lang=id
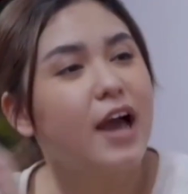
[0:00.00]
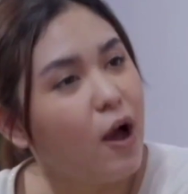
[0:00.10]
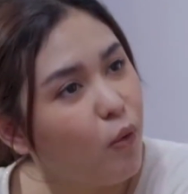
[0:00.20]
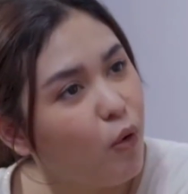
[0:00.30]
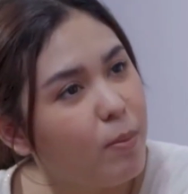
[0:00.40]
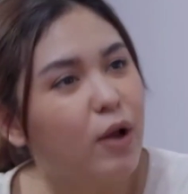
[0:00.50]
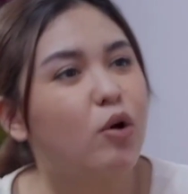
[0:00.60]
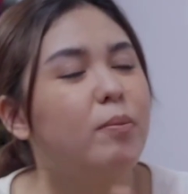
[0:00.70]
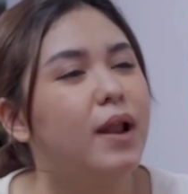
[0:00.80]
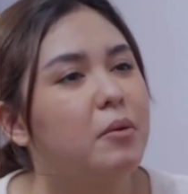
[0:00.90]
aku jauh,
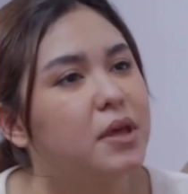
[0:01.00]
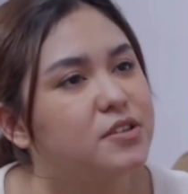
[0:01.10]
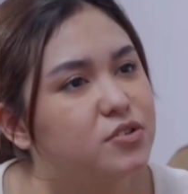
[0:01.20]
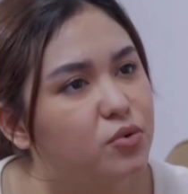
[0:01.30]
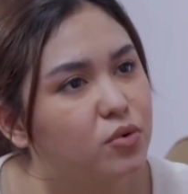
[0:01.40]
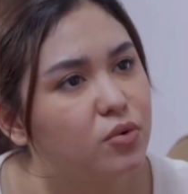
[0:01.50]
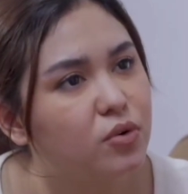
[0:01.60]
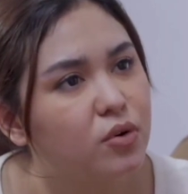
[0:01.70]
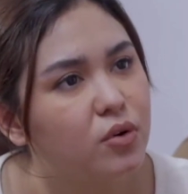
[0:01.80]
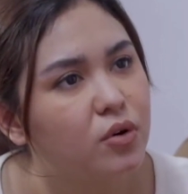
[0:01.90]
baru kau bilang I miss you.
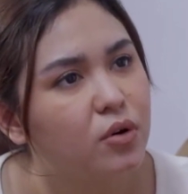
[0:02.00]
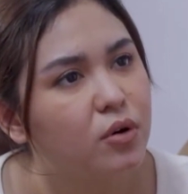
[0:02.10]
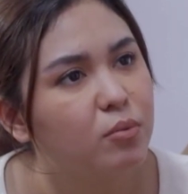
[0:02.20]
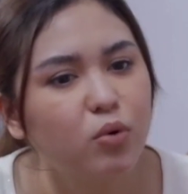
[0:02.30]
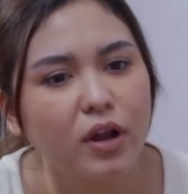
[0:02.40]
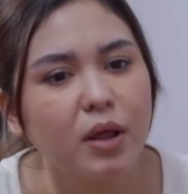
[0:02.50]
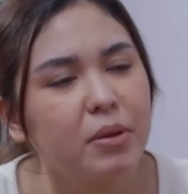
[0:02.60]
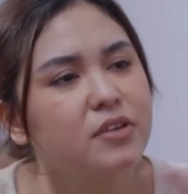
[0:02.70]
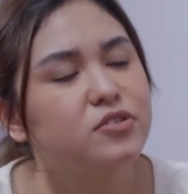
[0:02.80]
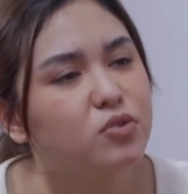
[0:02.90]
Bukan
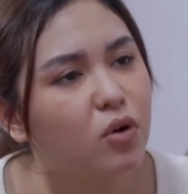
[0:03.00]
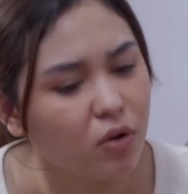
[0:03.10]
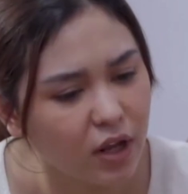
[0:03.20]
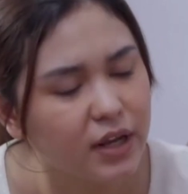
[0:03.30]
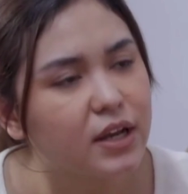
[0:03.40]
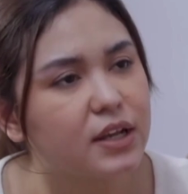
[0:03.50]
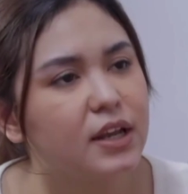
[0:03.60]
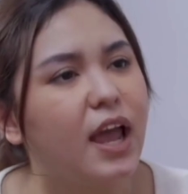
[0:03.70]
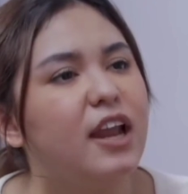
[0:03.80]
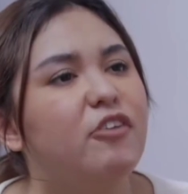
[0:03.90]
I miss you kok lagi dekat
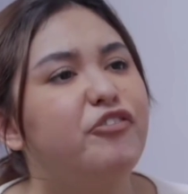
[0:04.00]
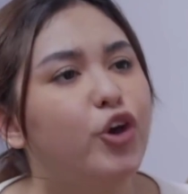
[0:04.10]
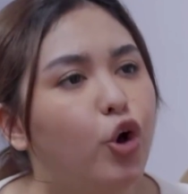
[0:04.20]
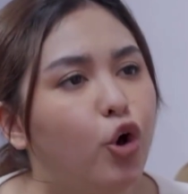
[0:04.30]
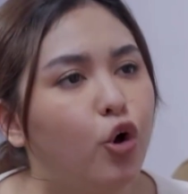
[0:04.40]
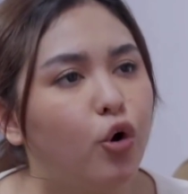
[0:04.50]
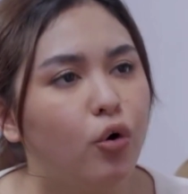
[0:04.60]
gini I love you.